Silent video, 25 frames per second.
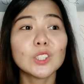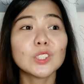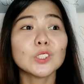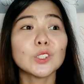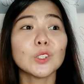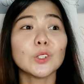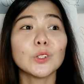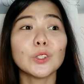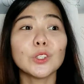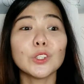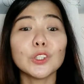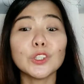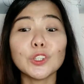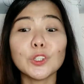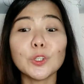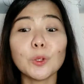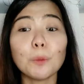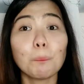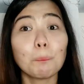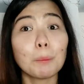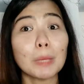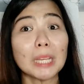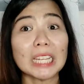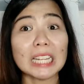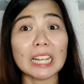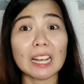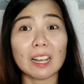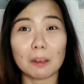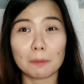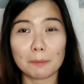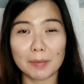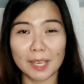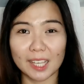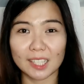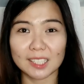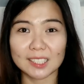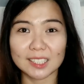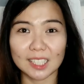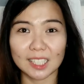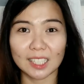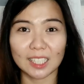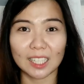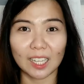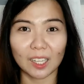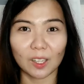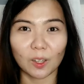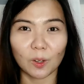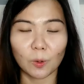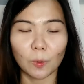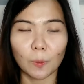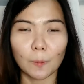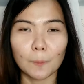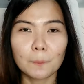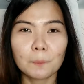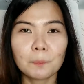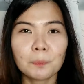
So, yun yung pinakamaiksing laro.